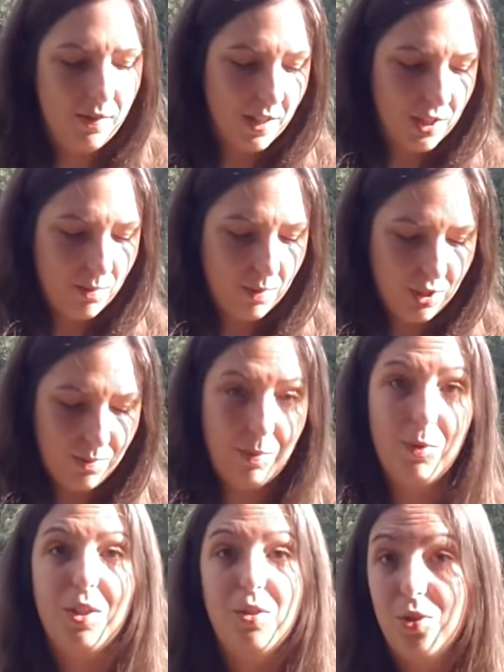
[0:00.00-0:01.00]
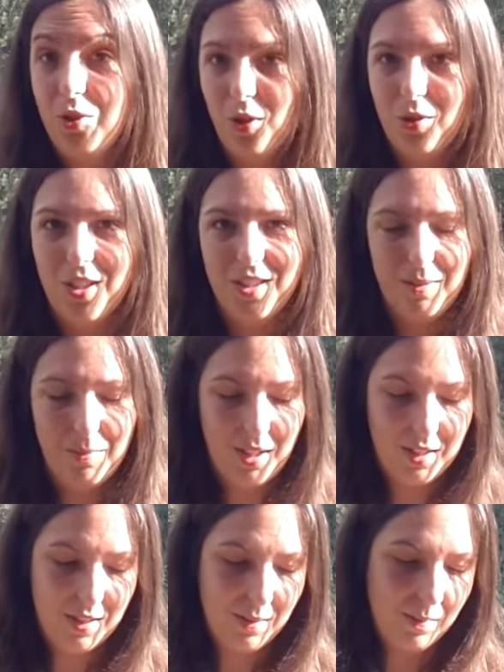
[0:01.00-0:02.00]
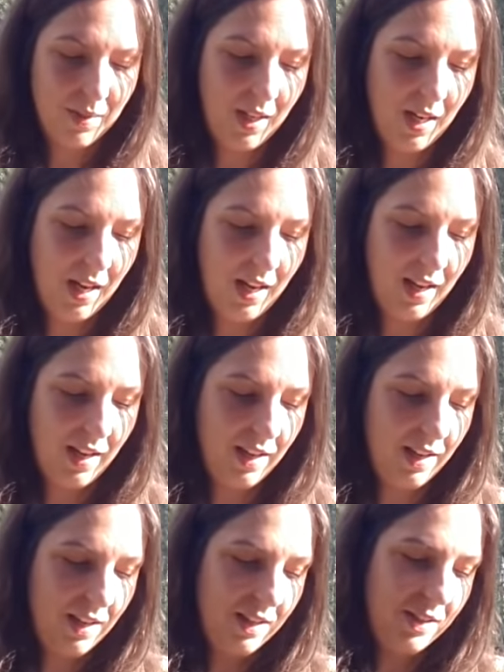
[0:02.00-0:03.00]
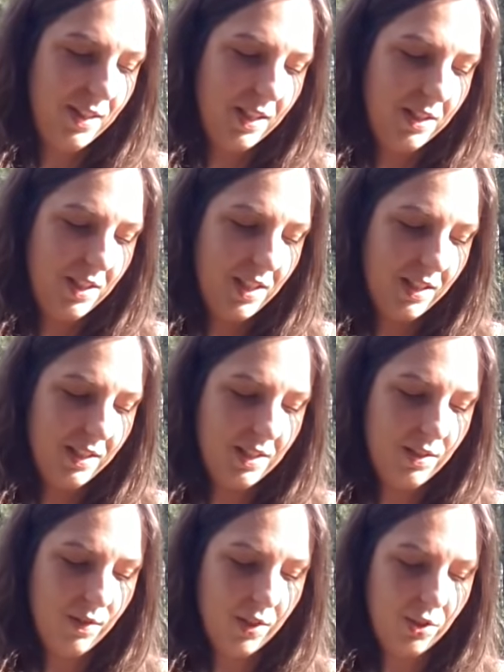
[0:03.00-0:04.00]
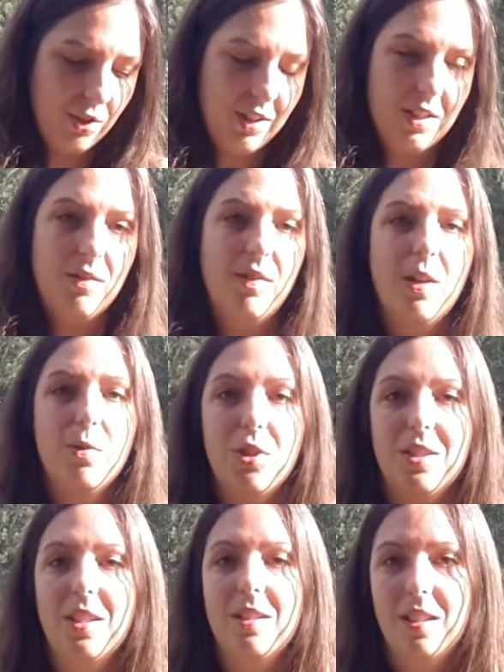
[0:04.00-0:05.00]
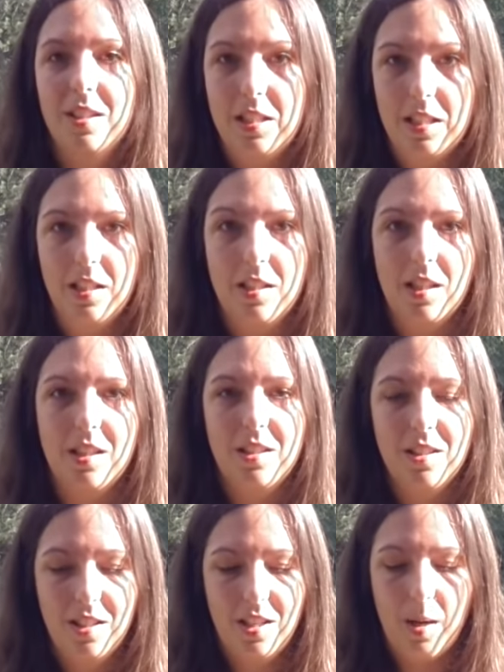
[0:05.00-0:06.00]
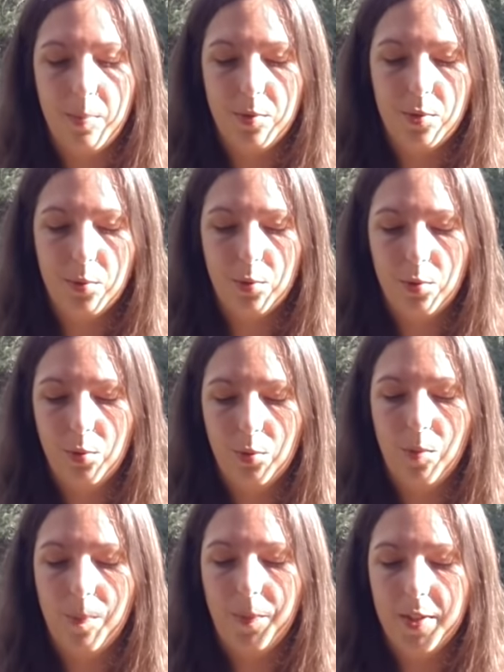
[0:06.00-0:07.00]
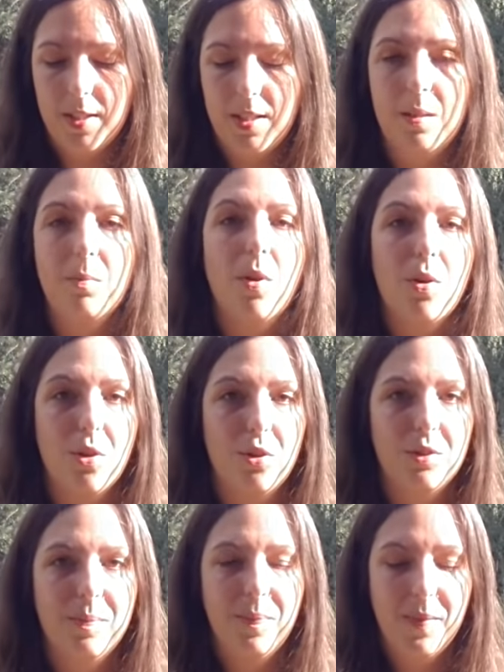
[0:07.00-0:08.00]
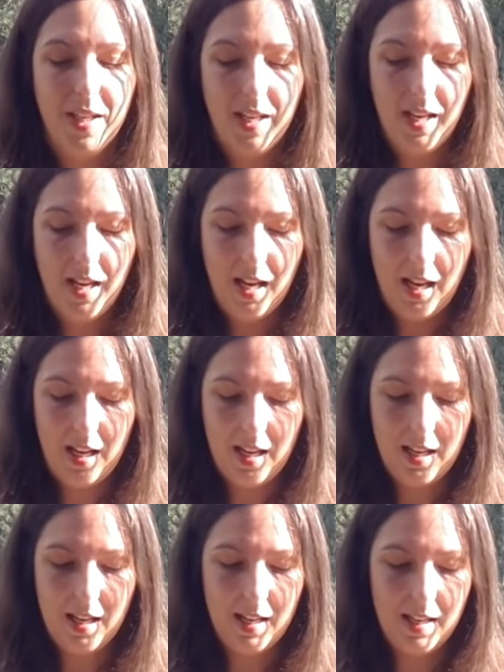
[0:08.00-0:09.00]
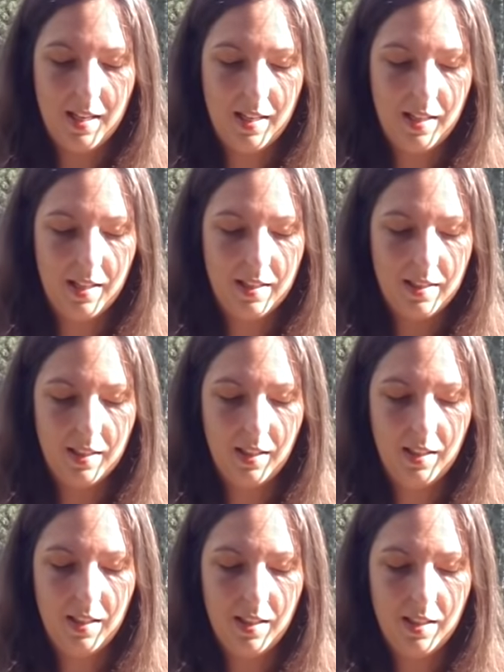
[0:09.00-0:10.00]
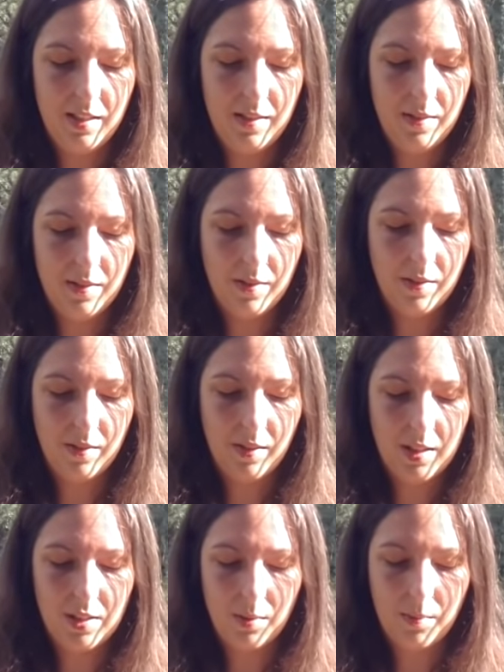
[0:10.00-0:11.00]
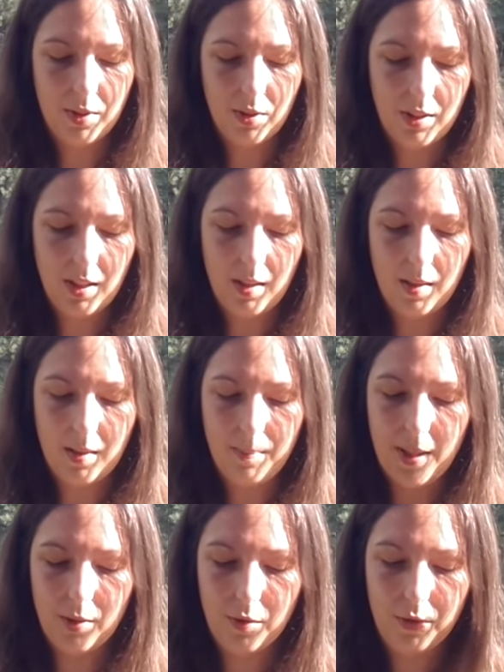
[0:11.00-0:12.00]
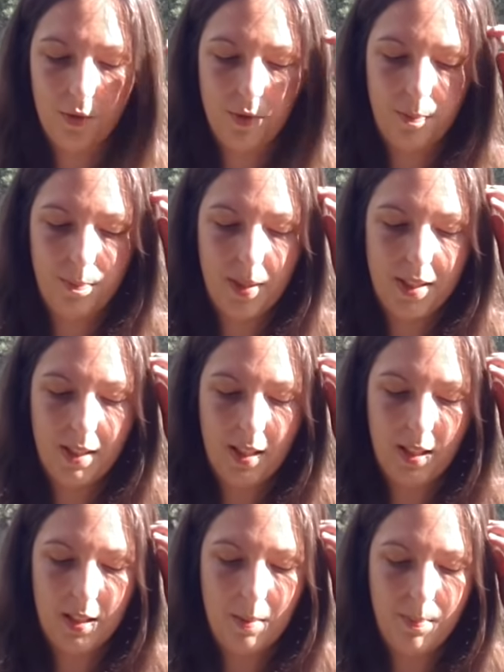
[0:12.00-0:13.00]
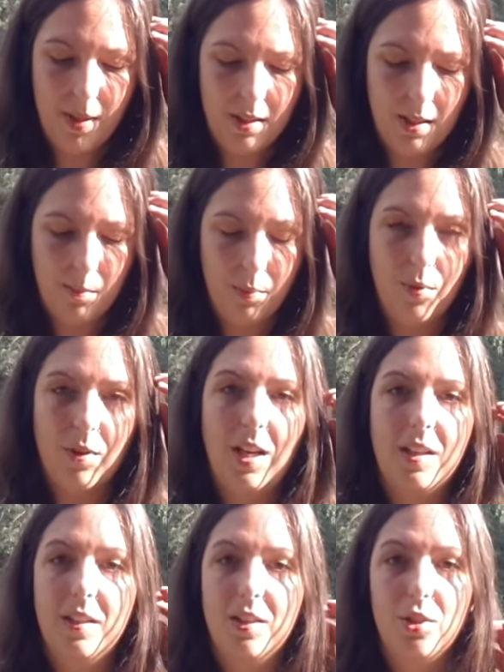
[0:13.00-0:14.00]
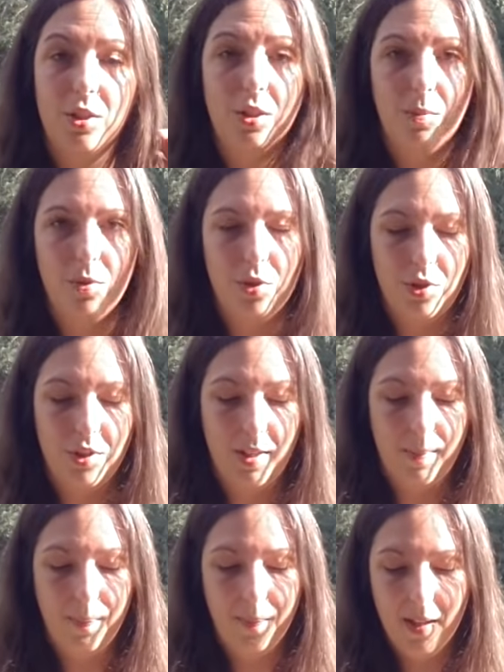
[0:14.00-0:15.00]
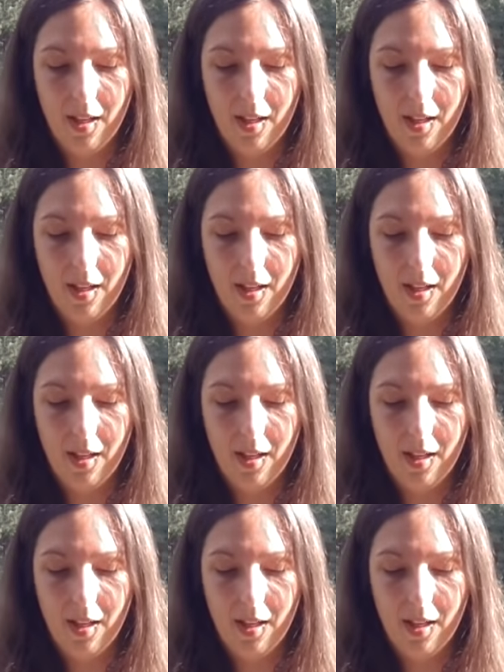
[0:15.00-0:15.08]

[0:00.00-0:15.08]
W każdym razie mam tę ściągę tym razem. E, technika nazywa się, nazywają się te techniki techniki absurdu Simoron. E, I jest to metoda panów Petera i Petra Brulana, jeżeli dobrze czytam.